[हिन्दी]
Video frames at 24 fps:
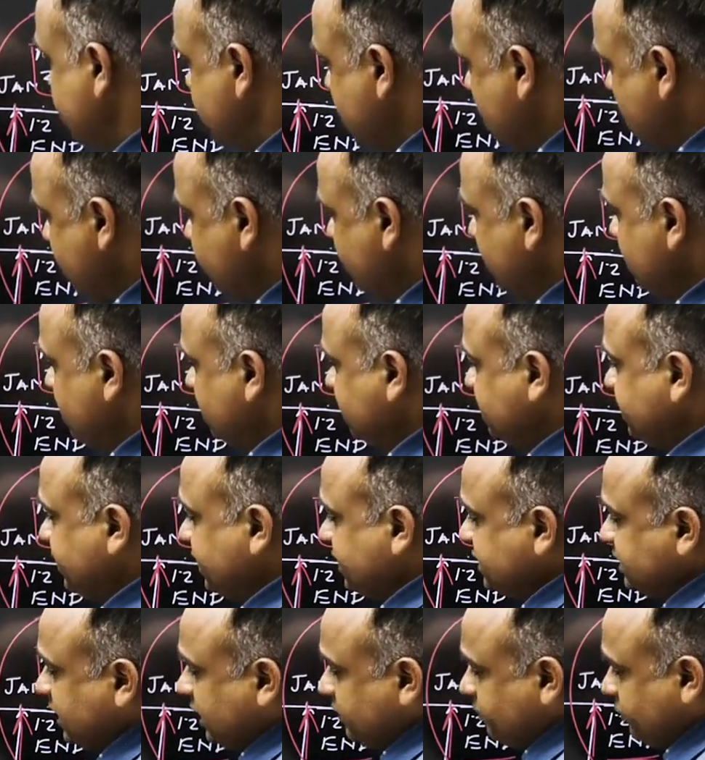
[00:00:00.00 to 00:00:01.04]
यहाँ पर
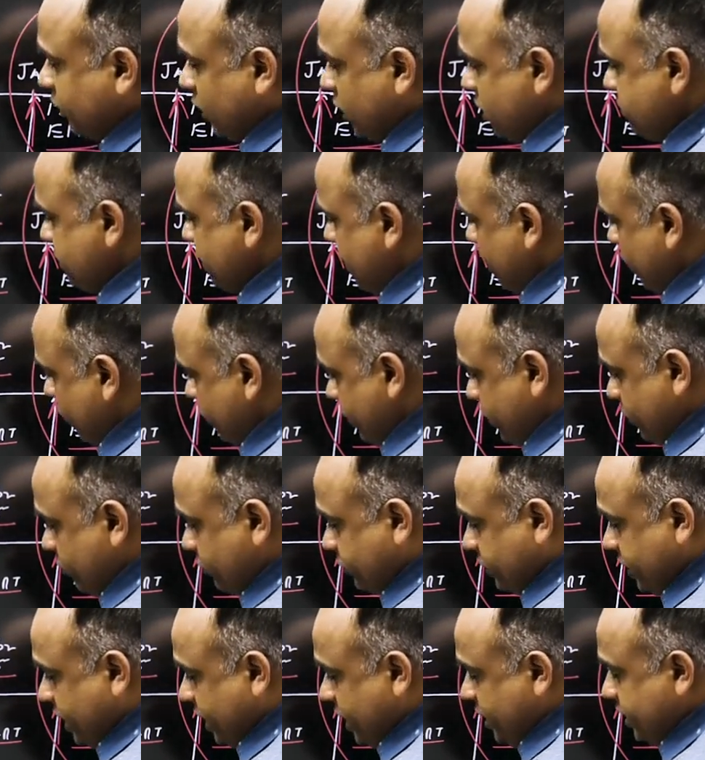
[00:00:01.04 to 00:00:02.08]
बच्चे के साथ प्रॉब्लम क्या हो रही
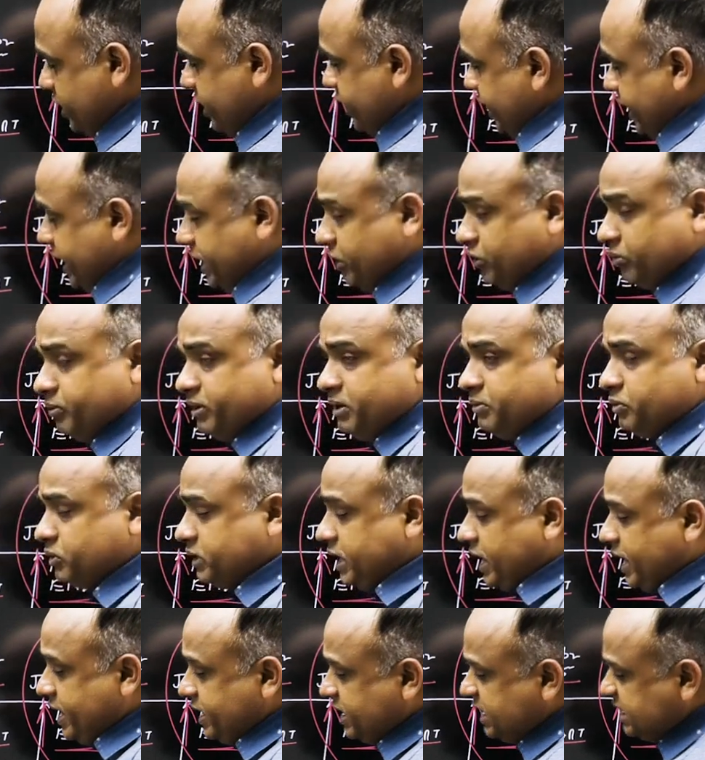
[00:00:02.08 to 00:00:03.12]
होती है एक तो मैंने
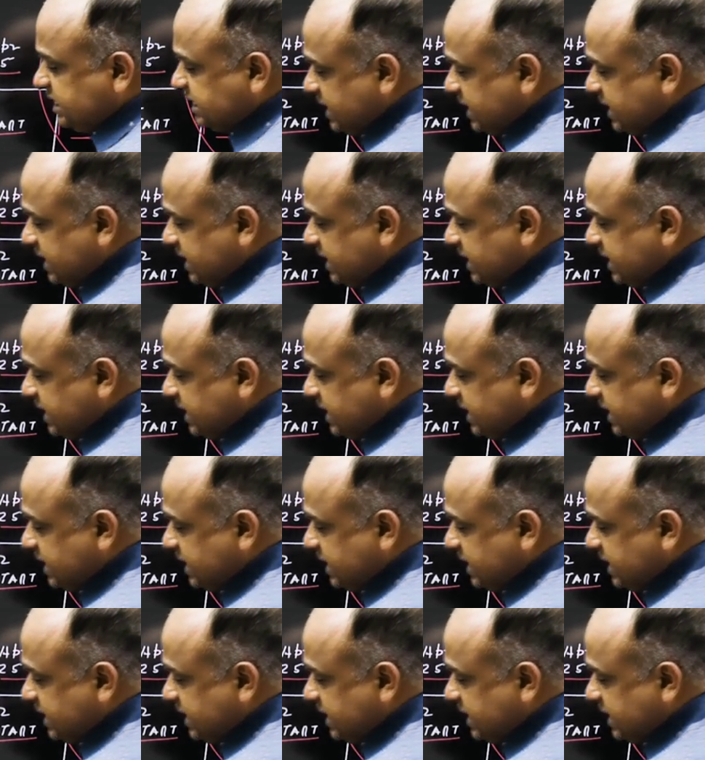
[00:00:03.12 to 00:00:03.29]
बताया कि